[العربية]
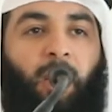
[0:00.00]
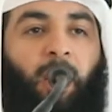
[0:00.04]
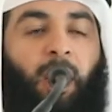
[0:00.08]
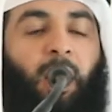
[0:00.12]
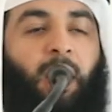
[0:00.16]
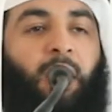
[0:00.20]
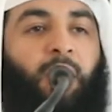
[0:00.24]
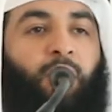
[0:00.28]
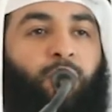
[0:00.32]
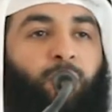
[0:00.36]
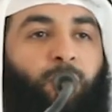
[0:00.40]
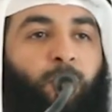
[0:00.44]

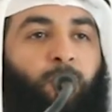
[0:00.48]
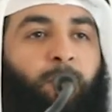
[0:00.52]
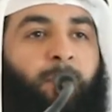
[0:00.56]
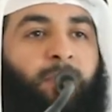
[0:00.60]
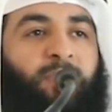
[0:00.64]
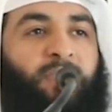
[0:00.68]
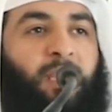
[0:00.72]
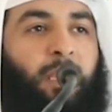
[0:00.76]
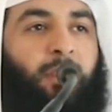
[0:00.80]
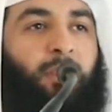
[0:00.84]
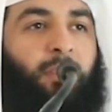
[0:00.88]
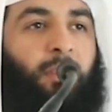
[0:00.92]
حيث
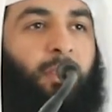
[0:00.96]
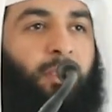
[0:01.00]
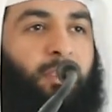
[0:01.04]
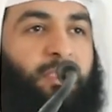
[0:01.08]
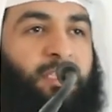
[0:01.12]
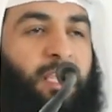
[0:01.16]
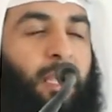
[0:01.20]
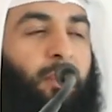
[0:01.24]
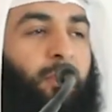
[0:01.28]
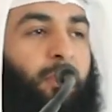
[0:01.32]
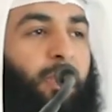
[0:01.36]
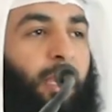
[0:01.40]

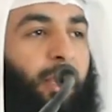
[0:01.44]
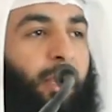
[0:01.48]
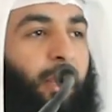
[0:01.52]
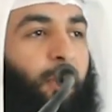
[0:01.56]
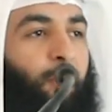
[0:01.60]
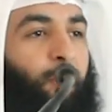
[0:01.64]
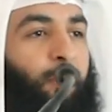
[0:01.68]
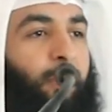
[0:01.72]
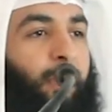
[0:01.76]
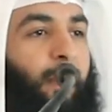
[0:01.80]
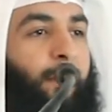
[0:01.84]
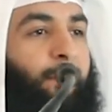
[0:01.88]

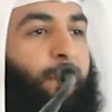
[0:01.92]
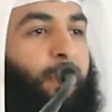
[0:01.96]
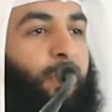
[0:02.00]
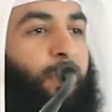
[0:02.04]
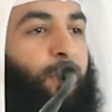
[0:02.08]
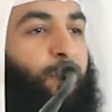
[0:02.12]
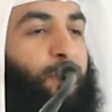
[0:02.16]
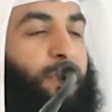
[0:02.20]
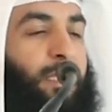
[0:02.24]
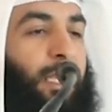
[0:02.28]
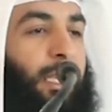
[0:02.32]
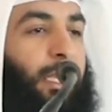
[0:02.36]
صدره
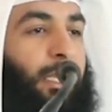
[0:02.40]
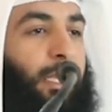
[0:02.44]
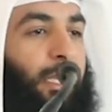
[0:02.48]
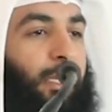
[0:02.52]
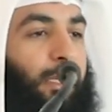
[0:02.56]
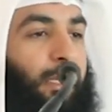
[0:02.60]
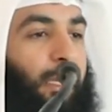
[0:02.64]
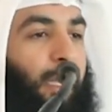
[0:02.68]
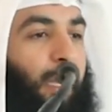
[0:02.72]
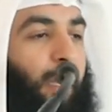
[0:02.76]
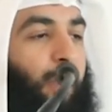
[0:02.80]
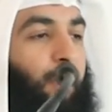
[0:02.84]
النبي صلى
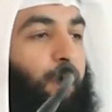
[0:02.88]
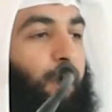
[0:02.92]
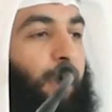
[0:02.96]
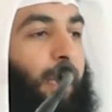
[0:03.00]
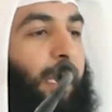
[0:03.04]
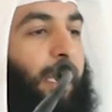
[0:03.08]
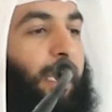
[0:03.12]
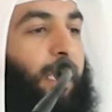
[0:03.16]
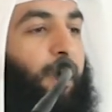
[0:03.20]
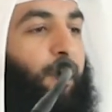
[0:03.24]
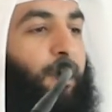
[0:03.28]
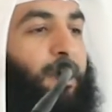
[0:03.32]
الله
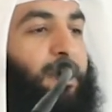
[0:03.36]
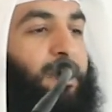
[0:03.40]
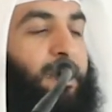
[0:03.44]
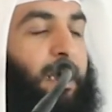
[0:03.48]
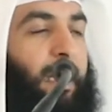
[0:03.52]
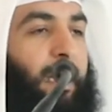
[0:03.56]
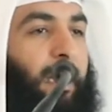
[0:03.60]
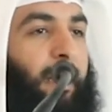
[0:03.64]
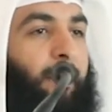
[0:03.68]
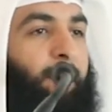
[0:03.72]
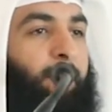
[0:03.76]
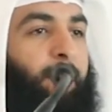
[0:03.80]
عليه
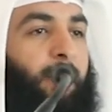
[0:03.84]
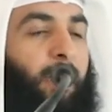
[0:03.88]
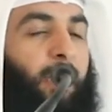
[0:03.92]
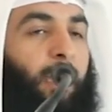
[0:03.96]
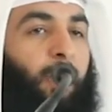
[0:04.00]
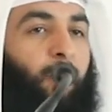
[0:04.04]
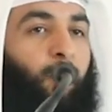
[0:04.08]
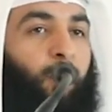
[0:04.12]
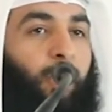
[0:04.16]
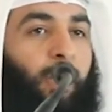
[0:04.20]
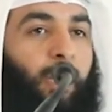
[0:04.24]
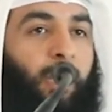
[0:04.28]
وسلم
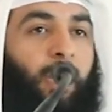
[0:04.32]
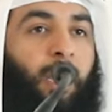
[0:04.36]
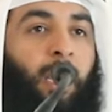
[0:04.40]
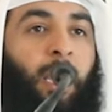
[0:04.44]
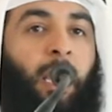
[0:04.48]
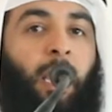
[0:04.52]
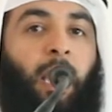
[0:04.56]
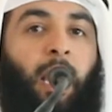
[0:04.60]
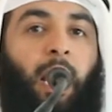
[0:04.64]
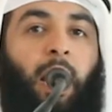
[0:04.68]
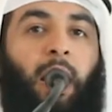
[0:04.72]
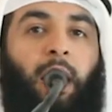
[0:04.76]
بقوله
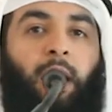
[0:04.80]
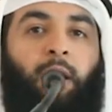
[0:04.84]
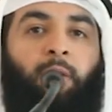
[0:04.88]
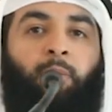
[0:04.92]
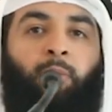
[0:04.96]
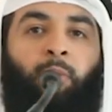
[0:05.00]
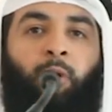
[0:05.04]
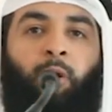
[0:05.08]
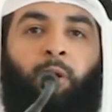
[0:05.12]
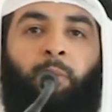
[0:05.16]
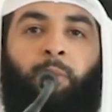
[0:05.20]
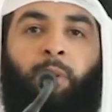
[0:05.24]

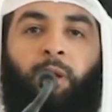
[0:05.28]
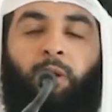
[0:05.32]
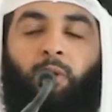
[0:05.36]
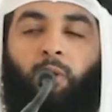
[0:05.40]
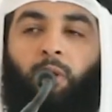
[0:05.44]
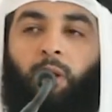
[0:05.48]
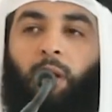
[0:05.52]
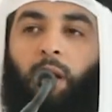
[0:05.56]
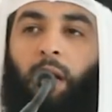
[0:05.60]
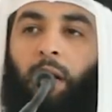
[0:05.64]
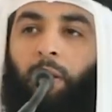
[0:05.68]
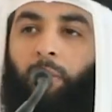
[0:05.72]
المؤمن
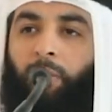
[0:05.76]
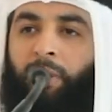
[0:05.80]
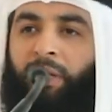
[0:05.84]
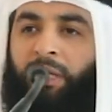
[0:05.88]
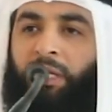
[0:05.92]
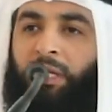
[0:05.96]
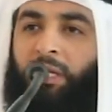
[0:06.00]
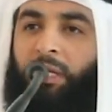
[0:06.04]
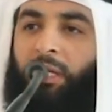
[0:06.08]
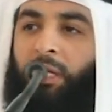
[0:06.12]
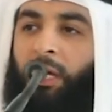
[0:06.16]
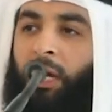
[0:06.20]

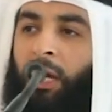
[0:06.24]
القوي